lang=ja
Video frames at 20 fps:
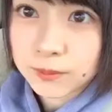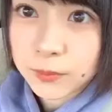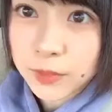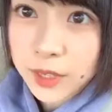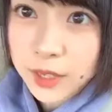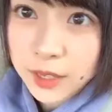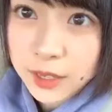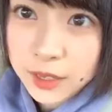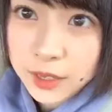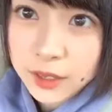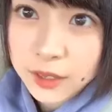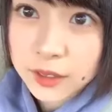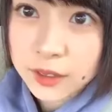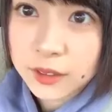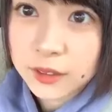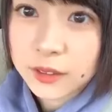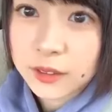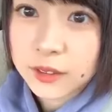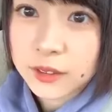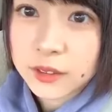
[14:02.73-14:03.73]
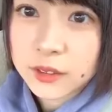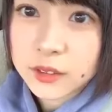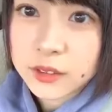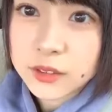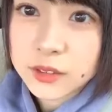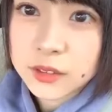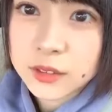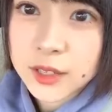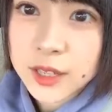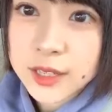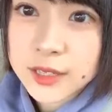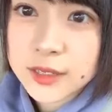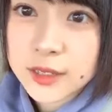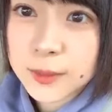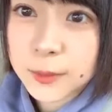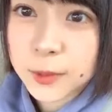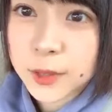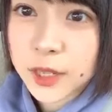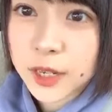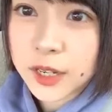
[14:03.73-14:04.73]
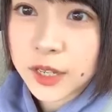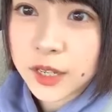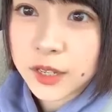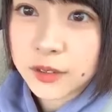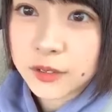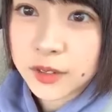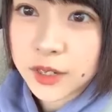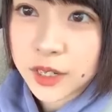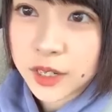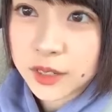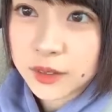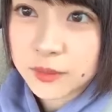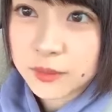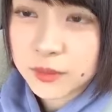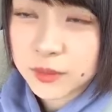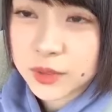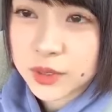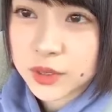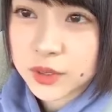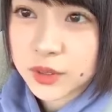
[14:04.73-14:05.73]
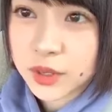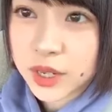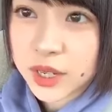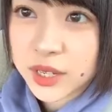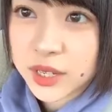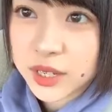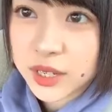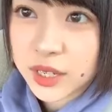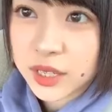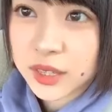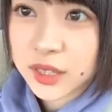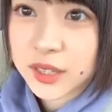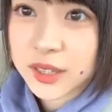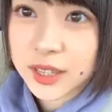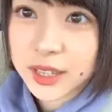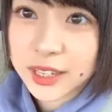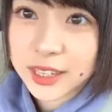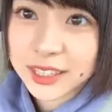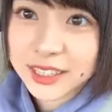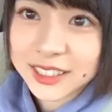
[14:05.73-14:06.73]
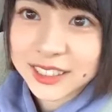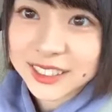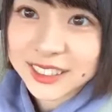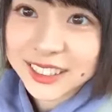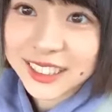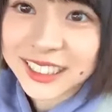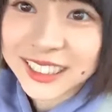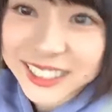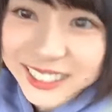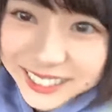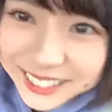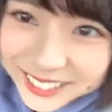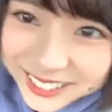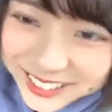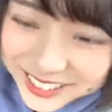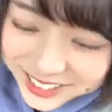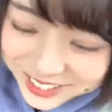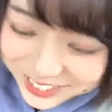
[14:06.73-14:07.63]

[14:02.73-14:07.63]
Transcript: ねえ 2days でも足りないぐらいもうずっとやってたい一